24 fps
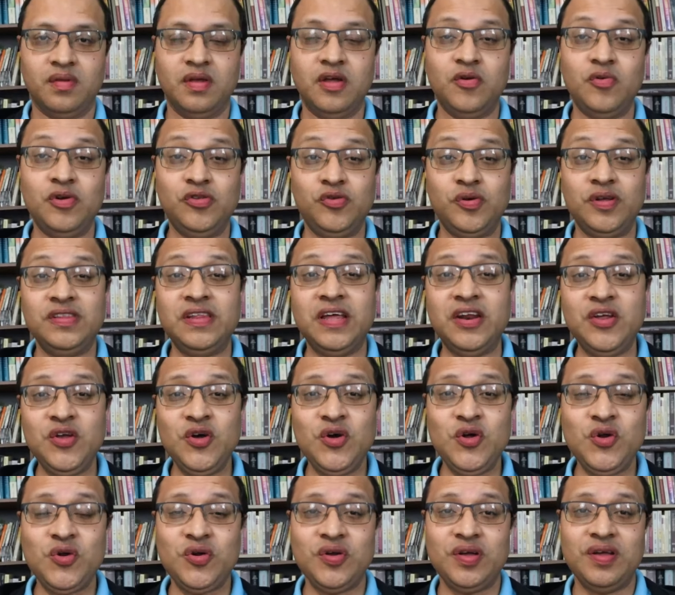En nuestro
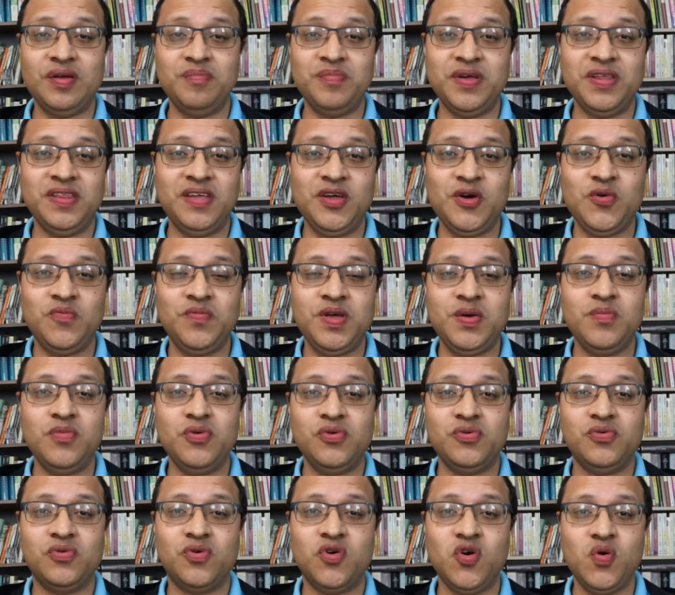anterior video
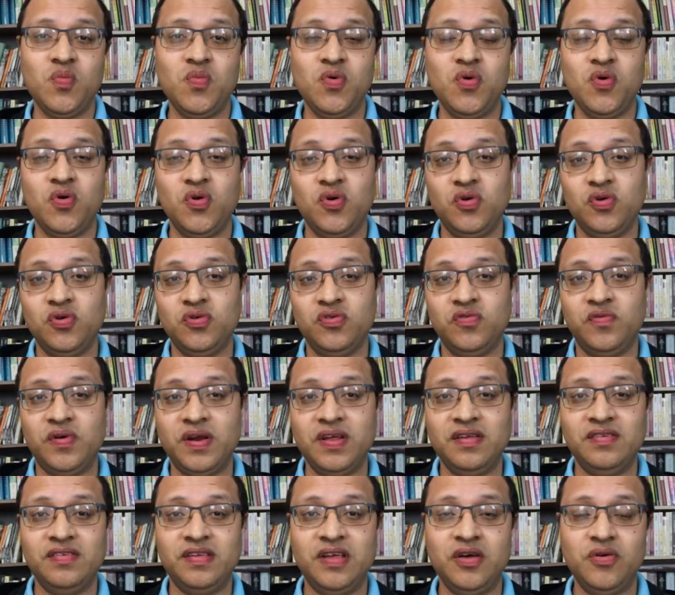vimos cómo los
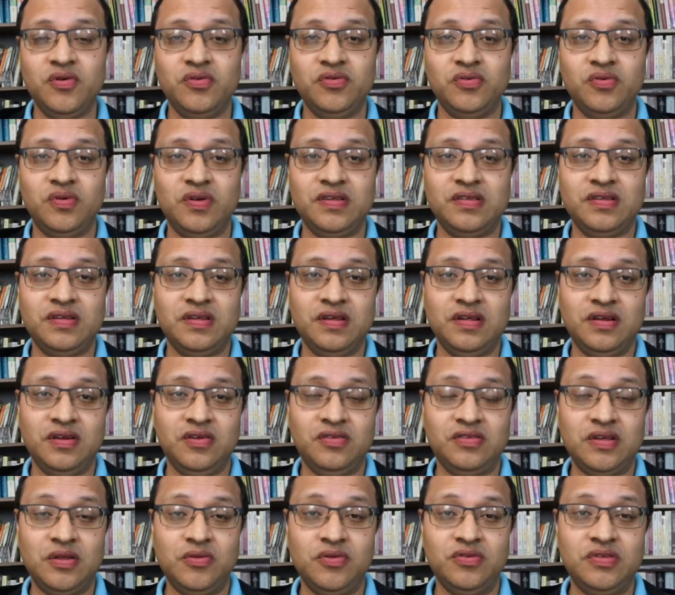fariseos o eh,
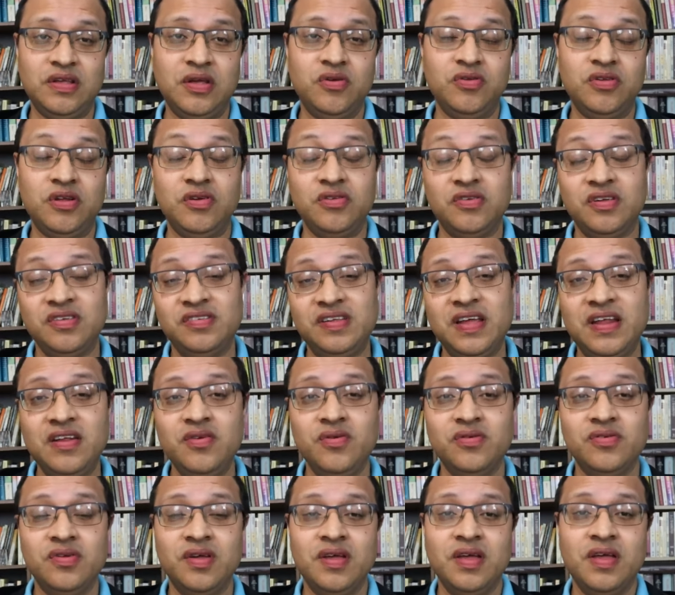los, saduceos y los
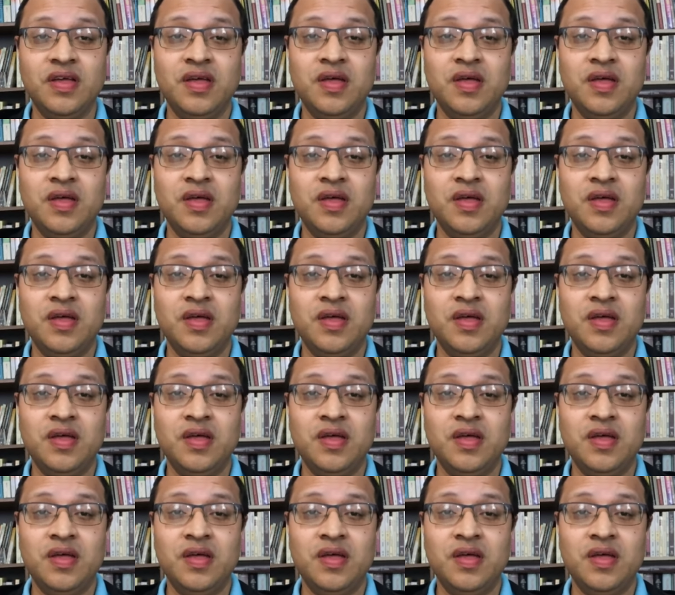esenios